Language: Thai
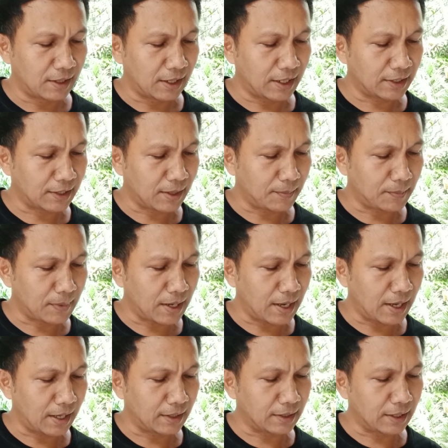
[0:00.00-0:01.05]
และทำ
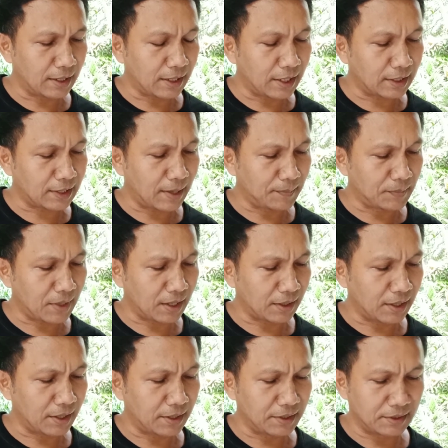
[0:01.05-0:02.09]
งานและทำอย่า
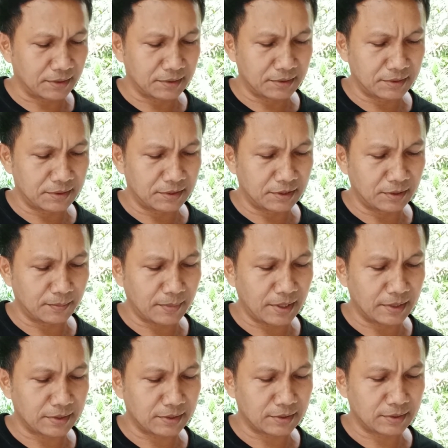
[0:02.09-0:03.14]
งไร จึง
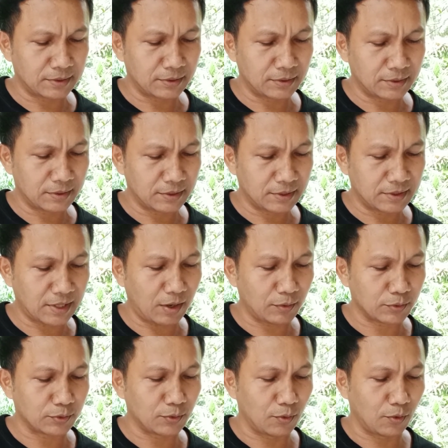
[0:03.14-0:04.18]
ไม่เศร้า
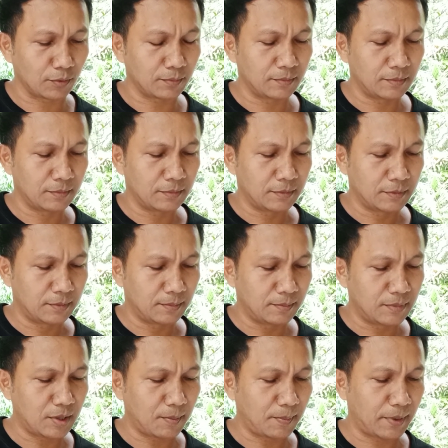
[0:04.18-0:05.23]
โศก
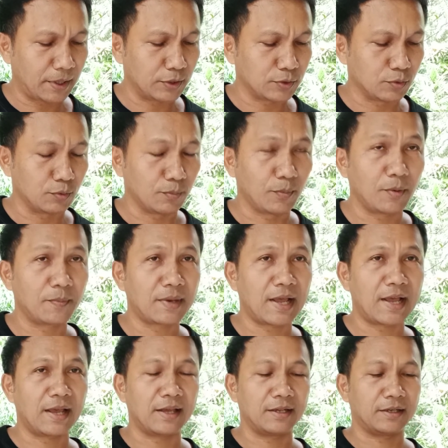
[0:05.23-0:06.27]
เมื่อไปสู่พบห
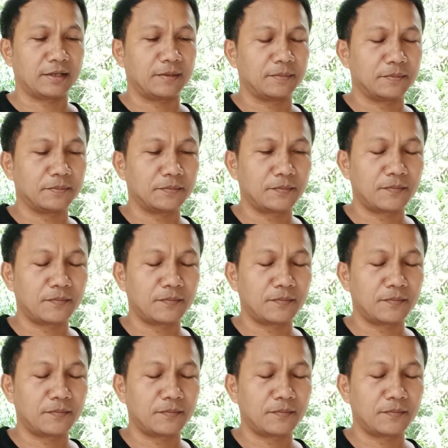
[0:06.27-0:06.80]
น้านะครับ